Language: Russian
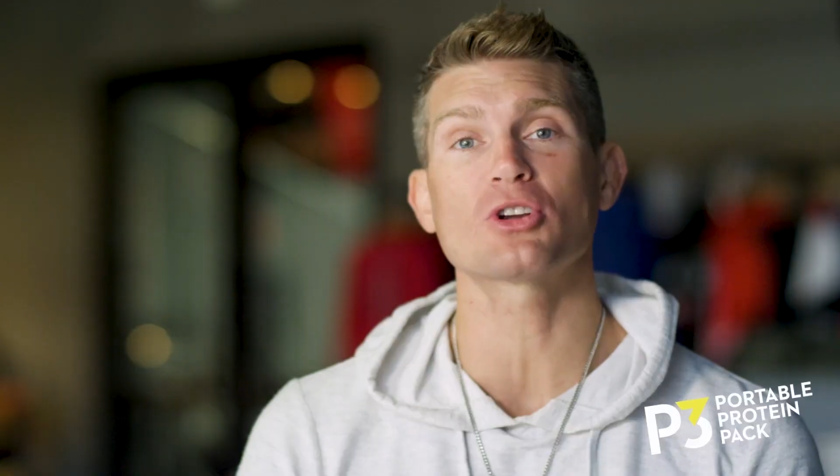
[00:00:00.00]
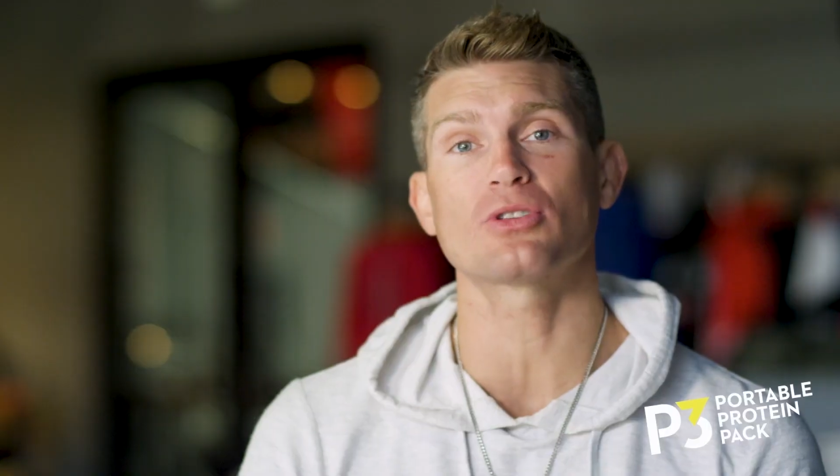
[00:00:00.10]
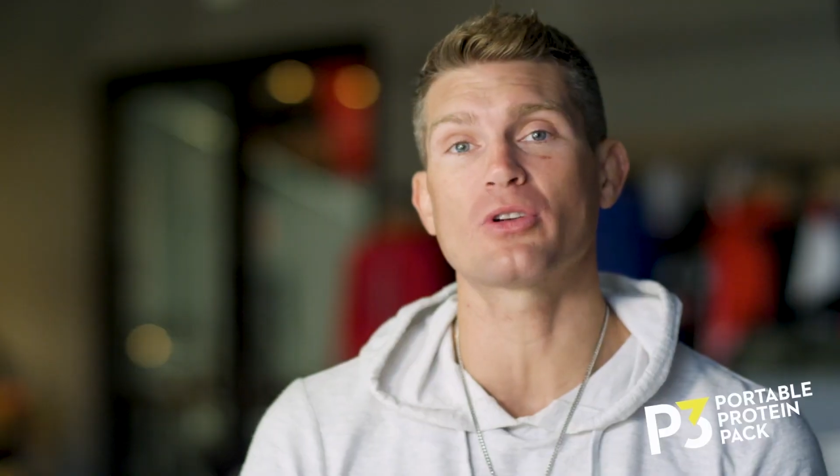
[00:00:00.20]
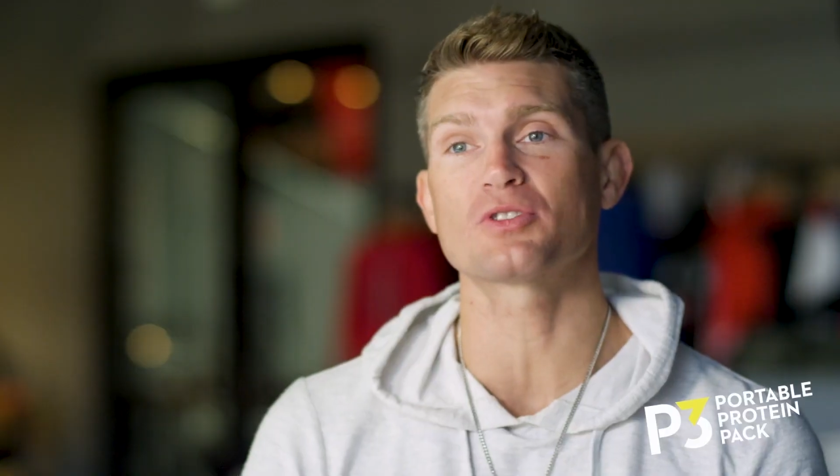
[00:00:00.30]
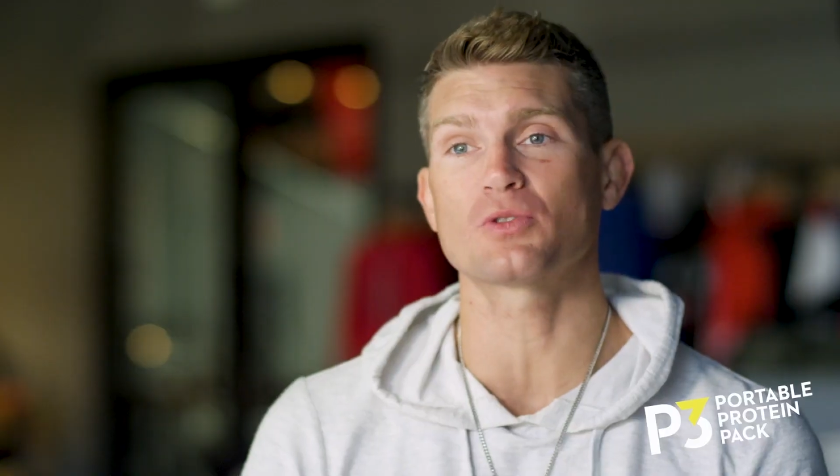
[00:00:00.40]

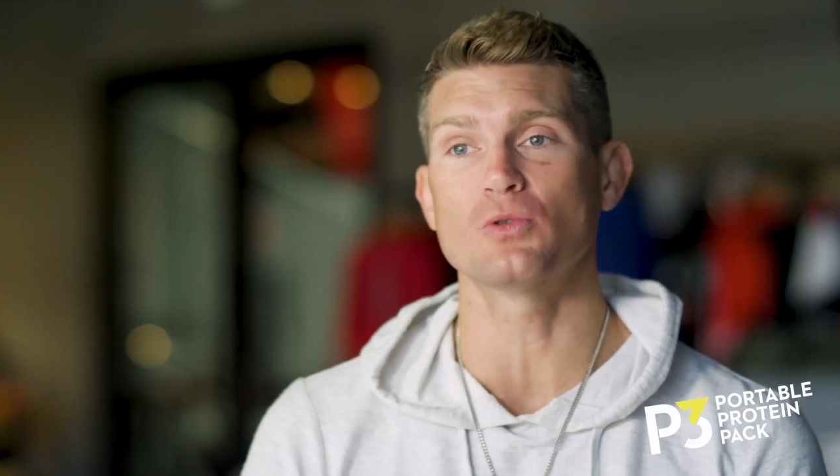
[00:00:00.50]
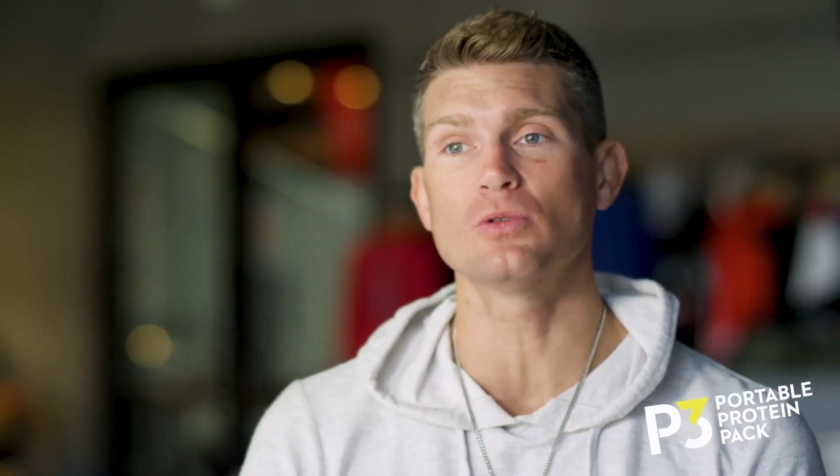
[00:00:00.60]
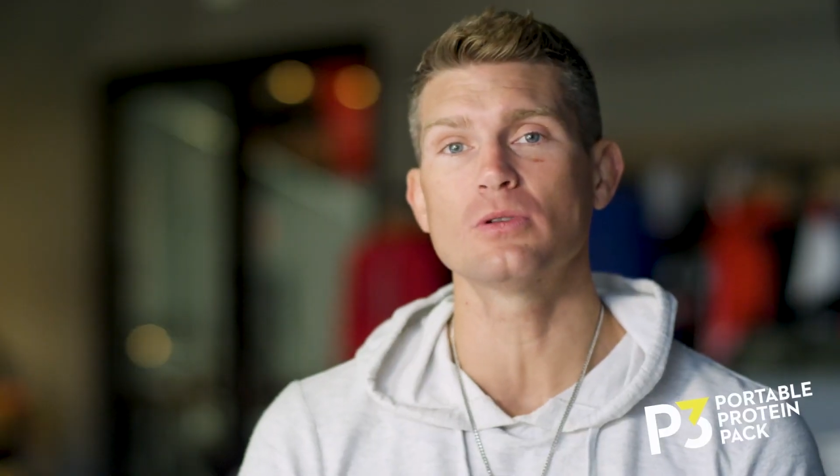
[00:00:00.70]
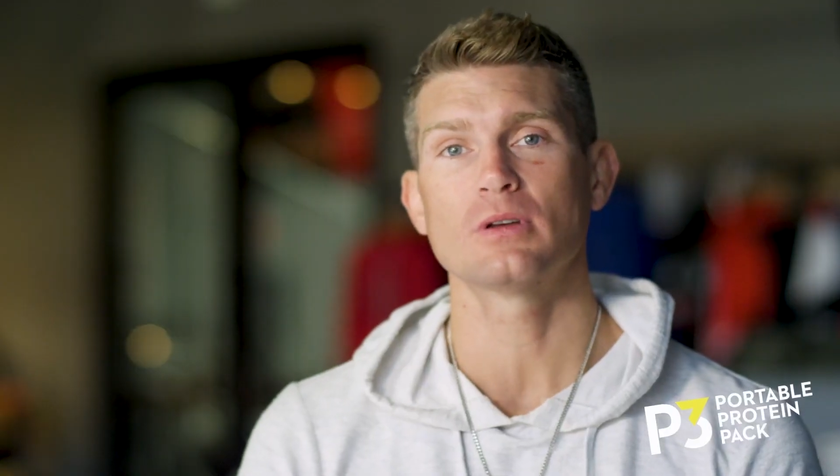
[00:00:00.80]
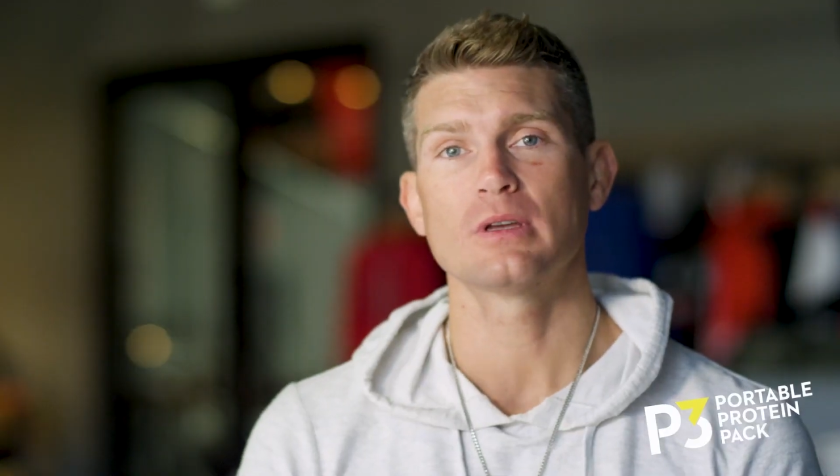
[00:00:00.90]
научило меня
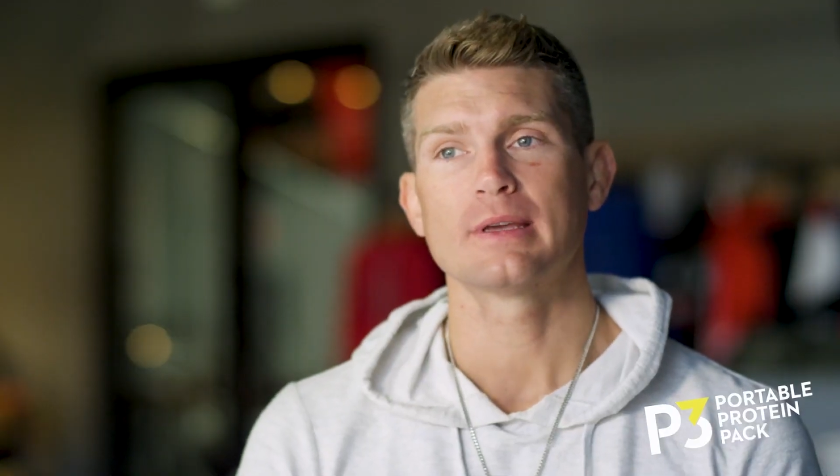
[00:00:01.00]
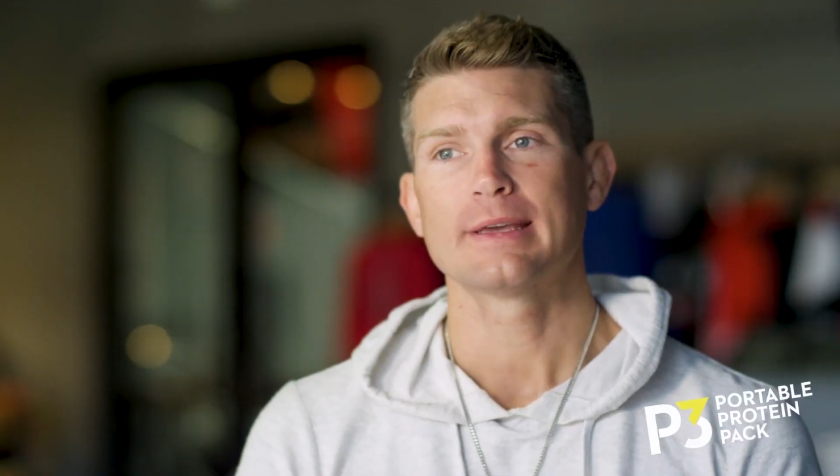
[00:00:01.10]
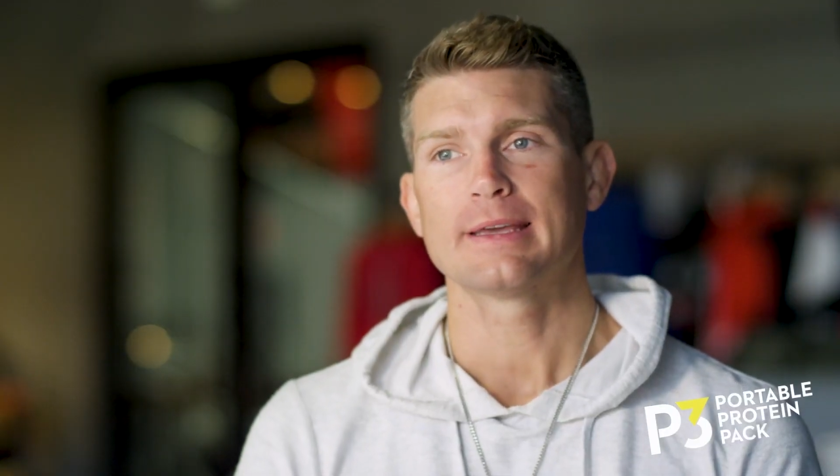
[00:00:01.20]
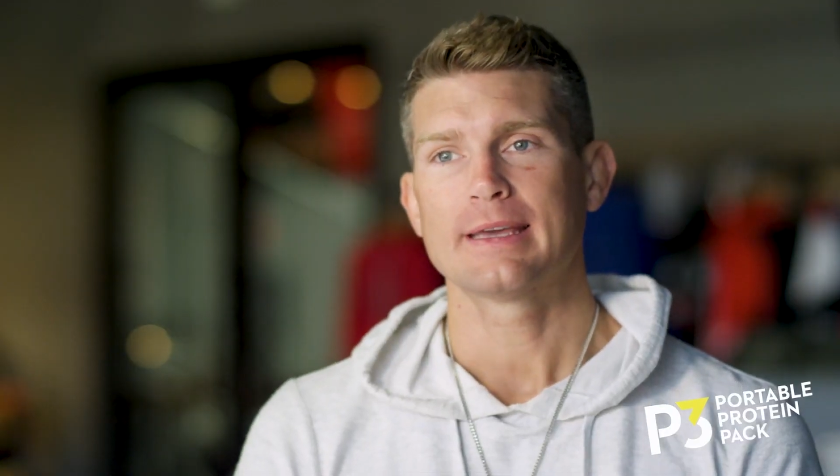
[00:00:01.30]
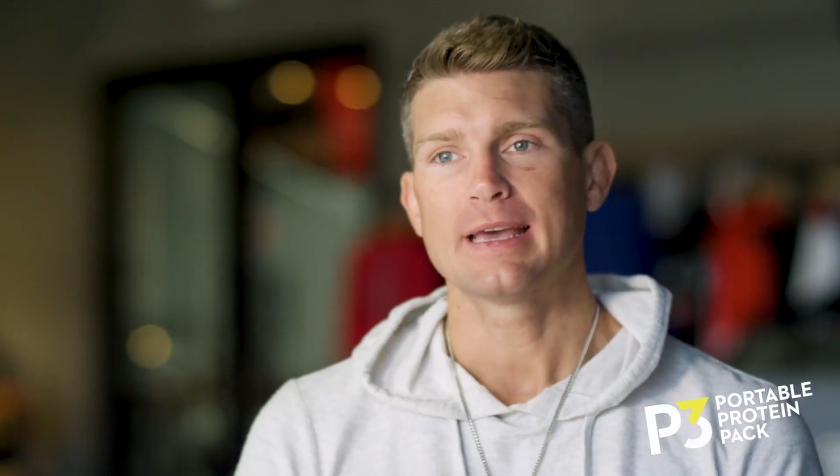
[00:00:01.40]

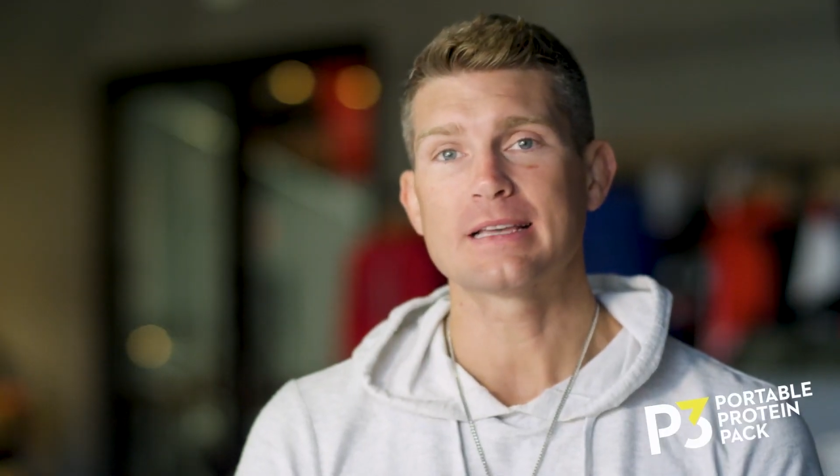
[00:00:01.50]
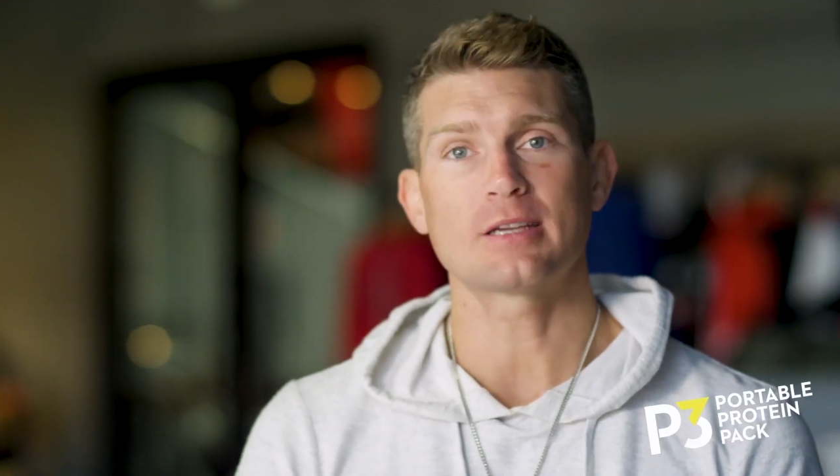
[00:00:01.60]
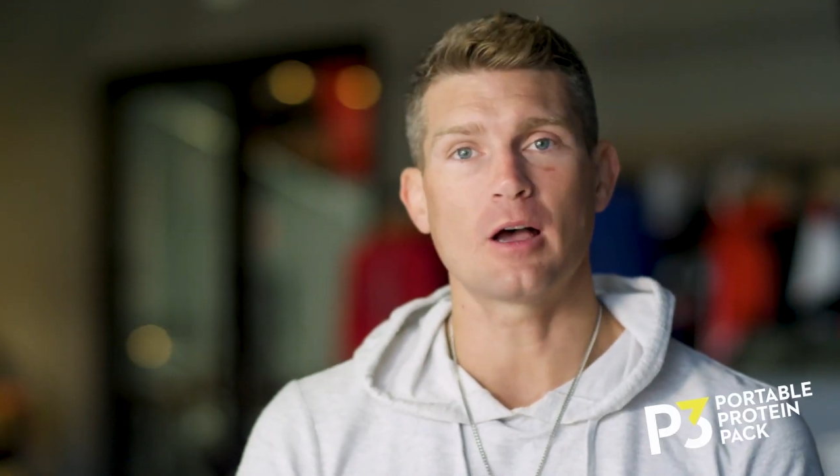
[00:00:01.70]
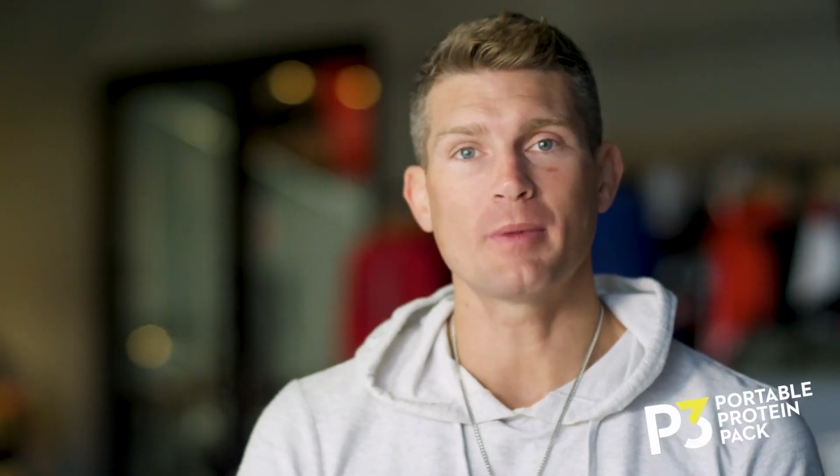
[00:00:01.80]
быть не